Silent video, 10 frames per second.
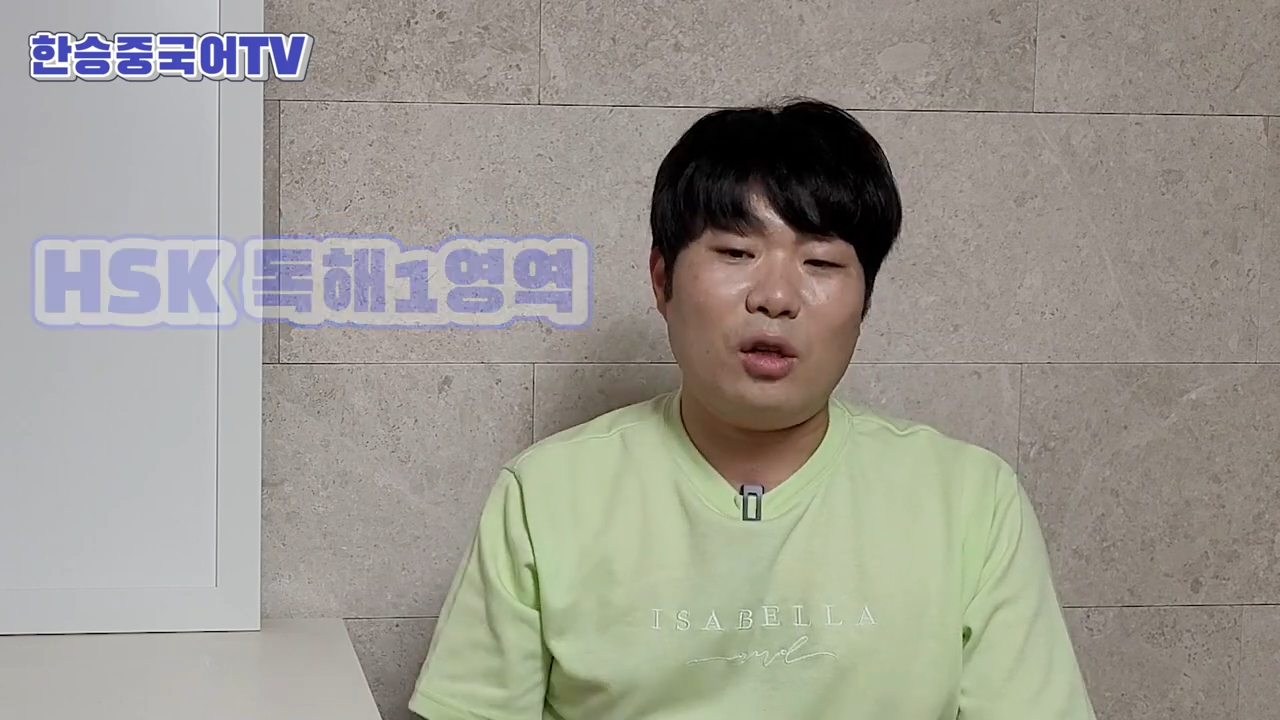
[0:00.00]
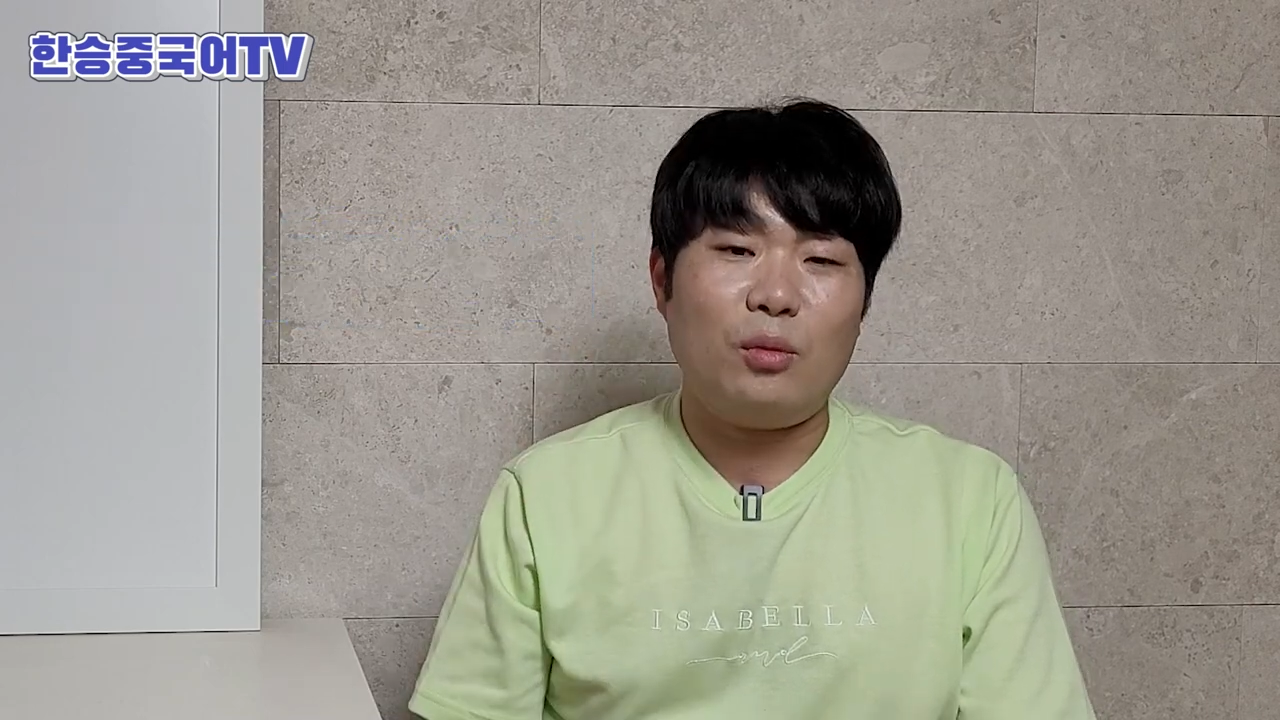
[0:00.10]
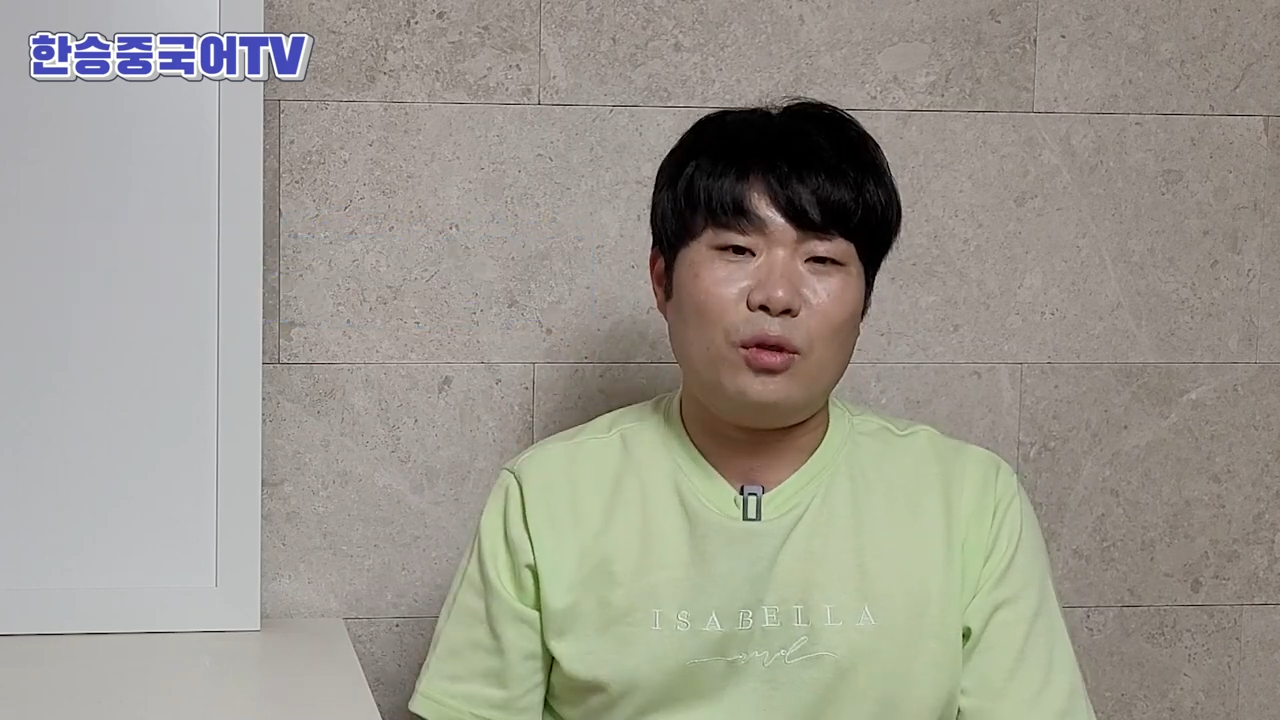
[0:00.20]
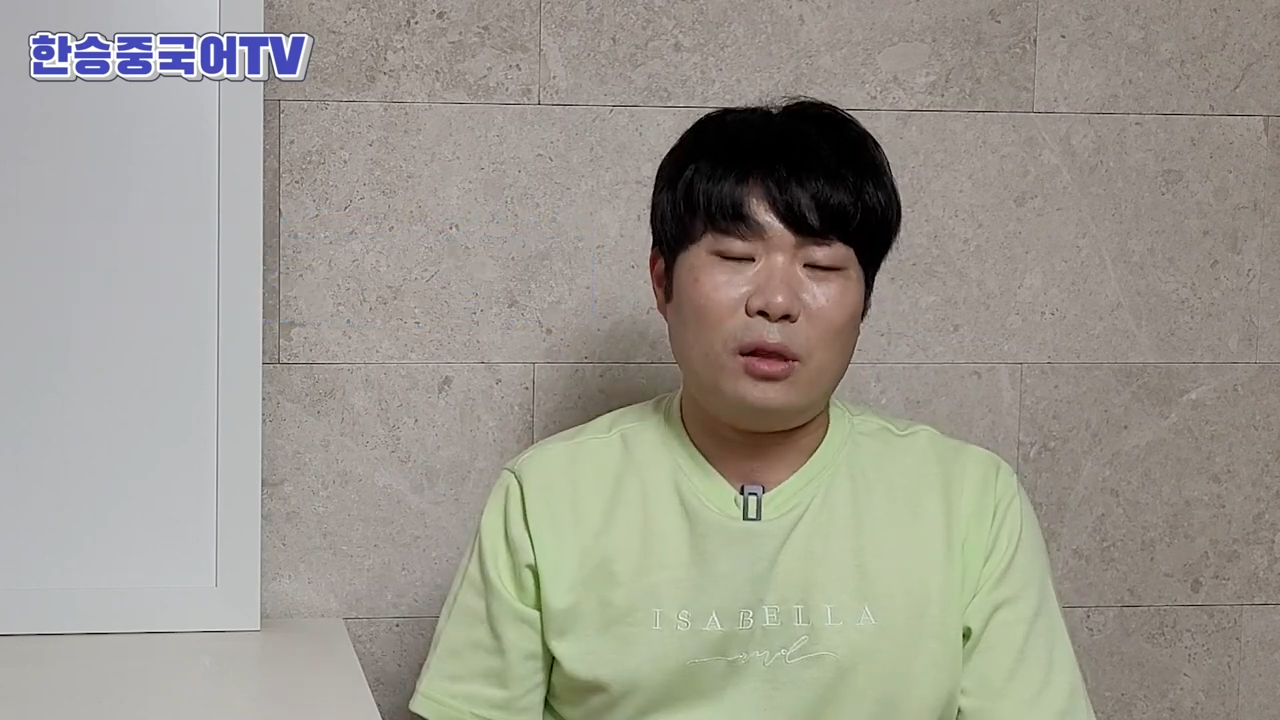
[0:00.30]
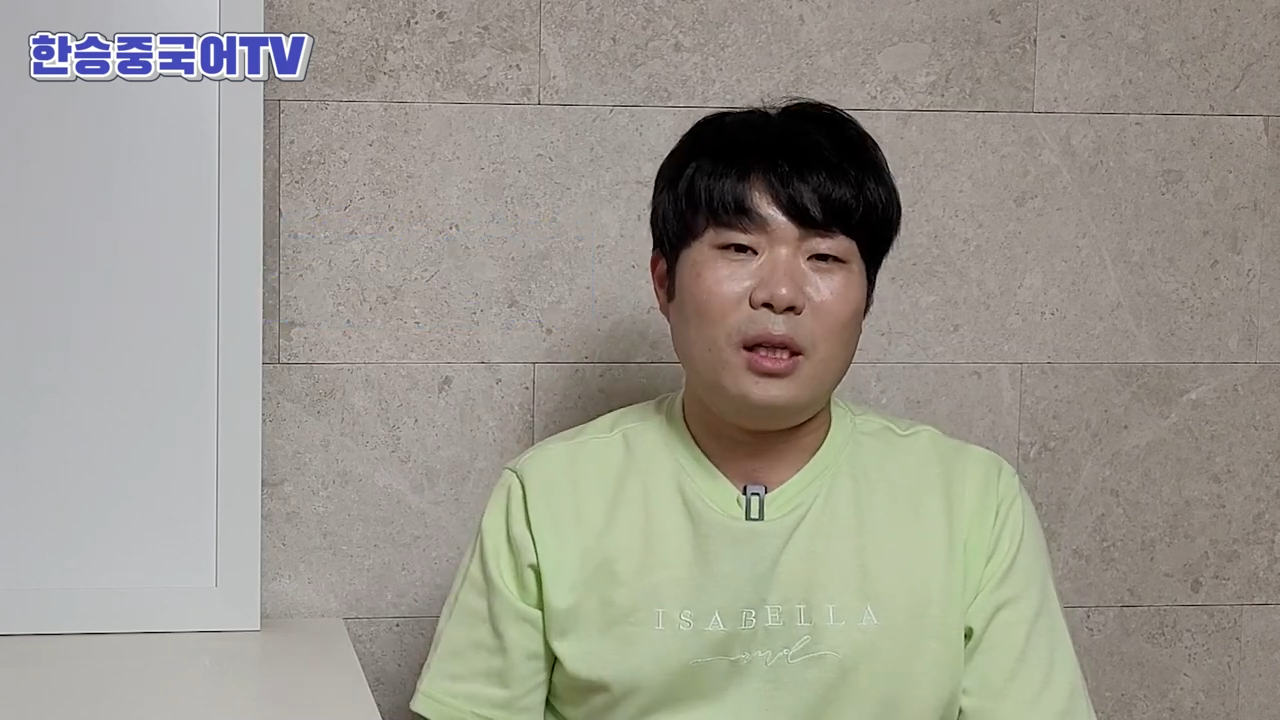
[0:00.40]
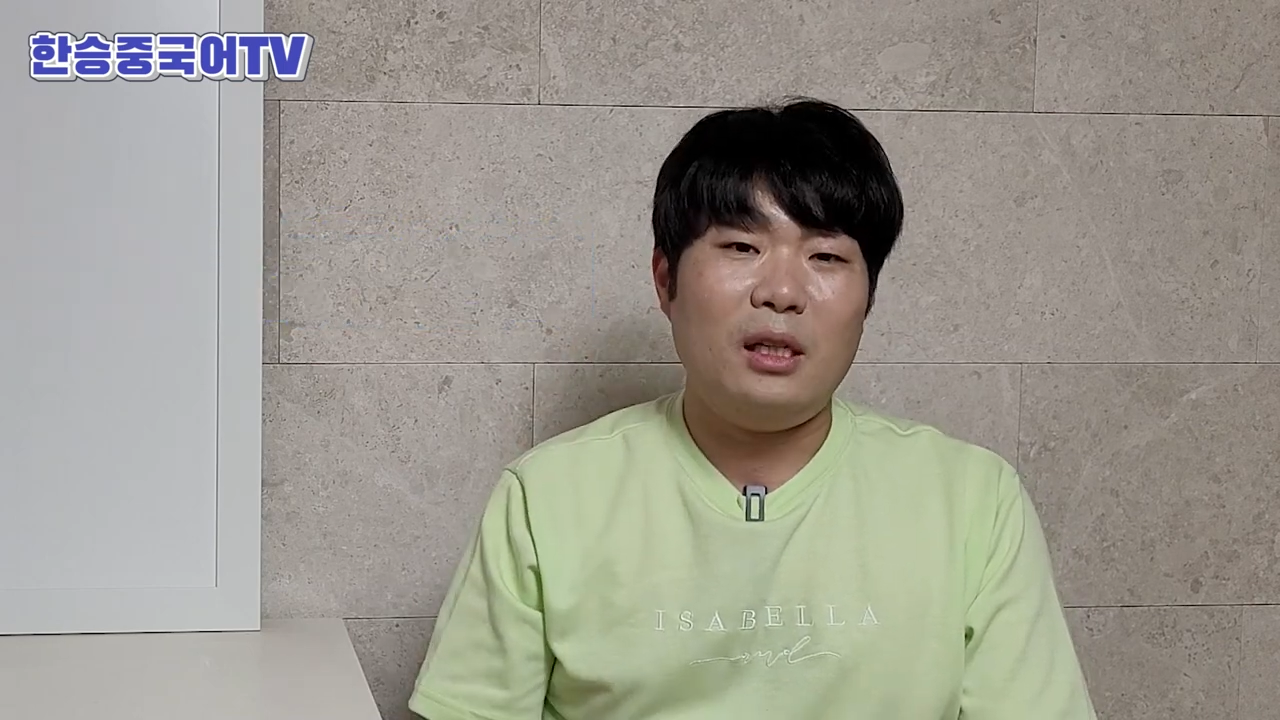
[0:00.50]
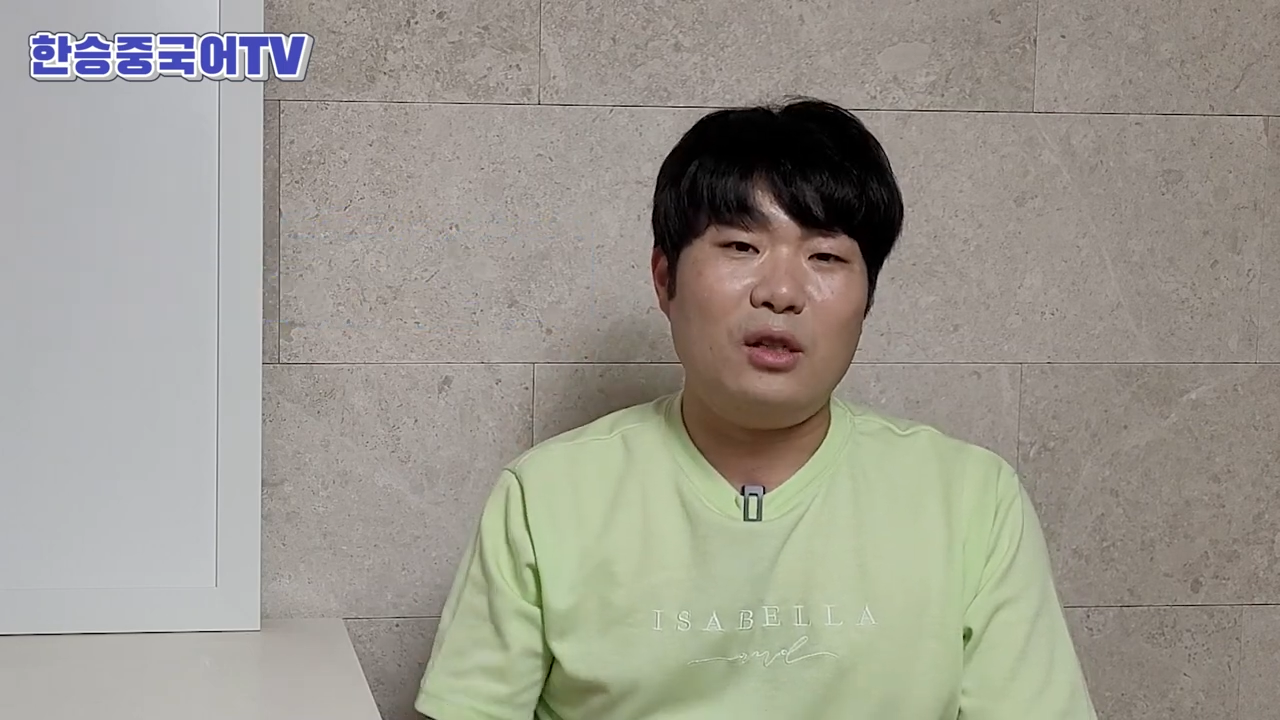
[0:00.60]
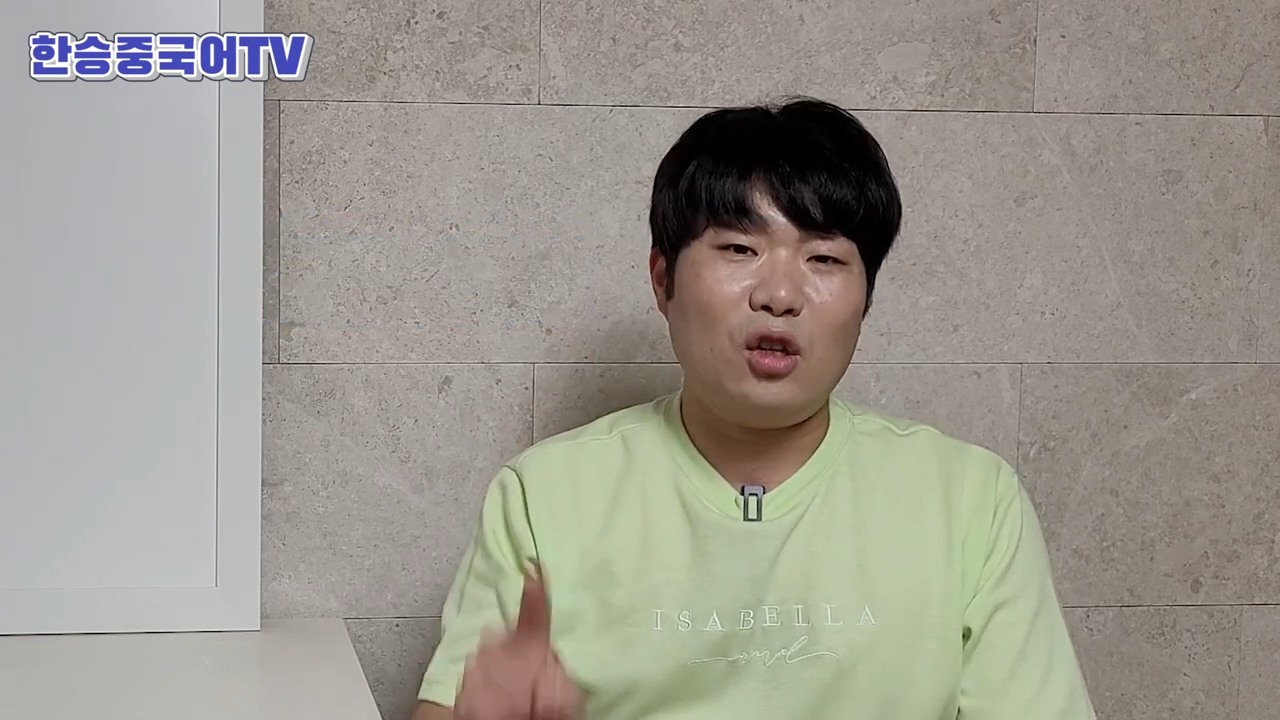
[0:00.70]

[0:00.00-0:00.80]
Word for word: 여러분들 이런